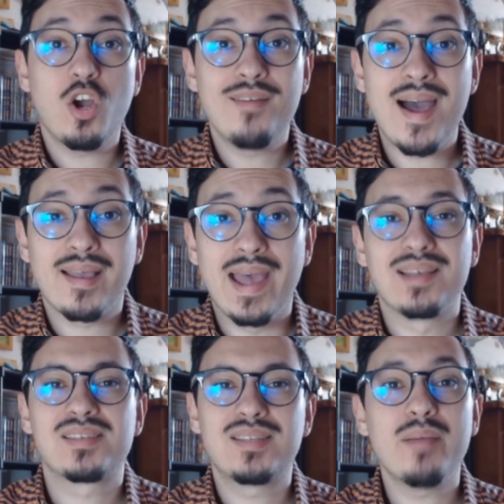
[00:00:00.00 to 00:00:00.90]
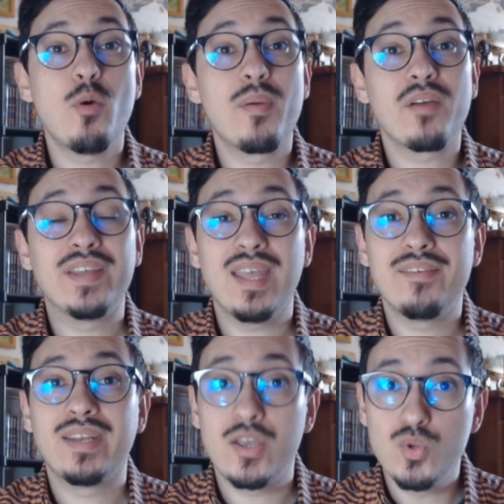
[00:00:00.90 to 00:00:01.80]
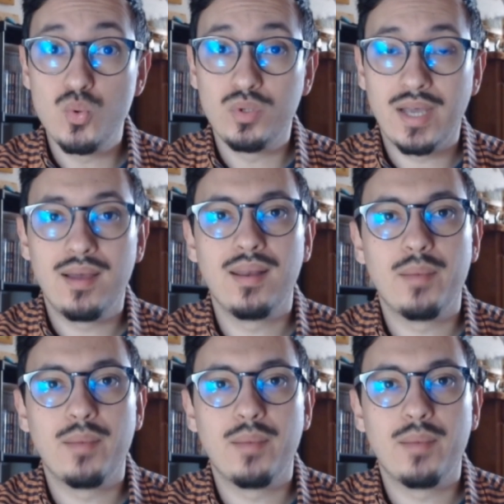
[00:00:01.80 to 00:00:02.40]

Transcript: Ciao raga, stiamo per vedere Nayuta,